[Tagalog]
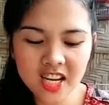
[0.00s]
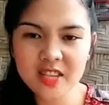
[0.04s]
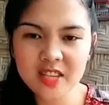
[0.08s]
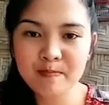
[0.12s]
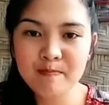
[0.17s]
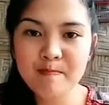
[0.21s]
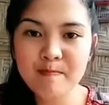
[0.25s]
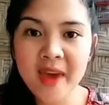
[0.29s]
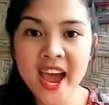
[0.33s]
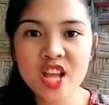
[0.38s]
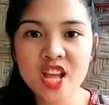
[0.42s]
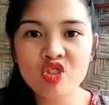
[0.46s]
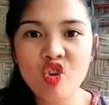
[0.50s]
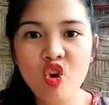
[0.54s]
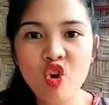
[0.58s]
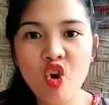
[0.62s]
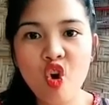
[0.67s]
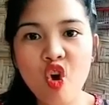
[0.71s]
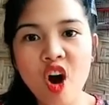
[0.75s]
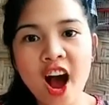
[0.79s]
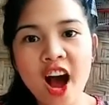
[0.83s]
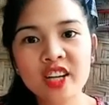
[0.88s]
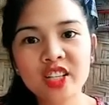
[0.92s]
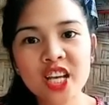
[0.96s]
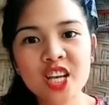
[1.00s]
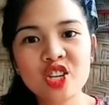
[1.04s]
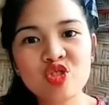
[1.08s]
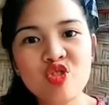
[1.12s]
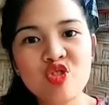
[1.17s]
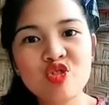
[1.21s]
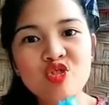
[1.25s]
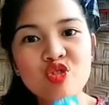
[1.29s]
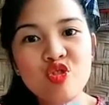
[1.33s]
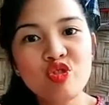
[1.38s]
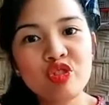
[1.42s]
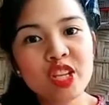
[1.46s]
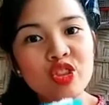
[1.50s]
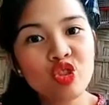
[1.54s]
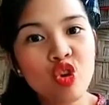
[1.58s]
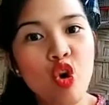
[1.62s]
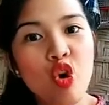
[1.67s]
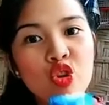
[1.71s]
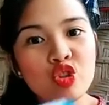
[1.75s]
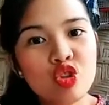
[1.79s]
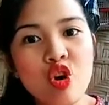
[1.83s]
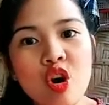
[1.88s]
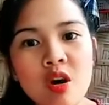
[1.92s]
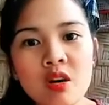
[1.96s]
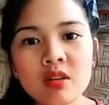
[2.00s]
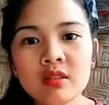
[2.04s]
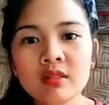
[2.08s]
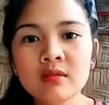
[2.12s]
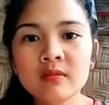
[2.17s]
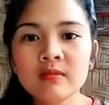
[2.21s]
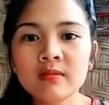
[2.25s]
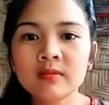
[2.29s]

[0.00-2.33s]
Nirespeto ko ang relasyon ninyo ni Tonyo.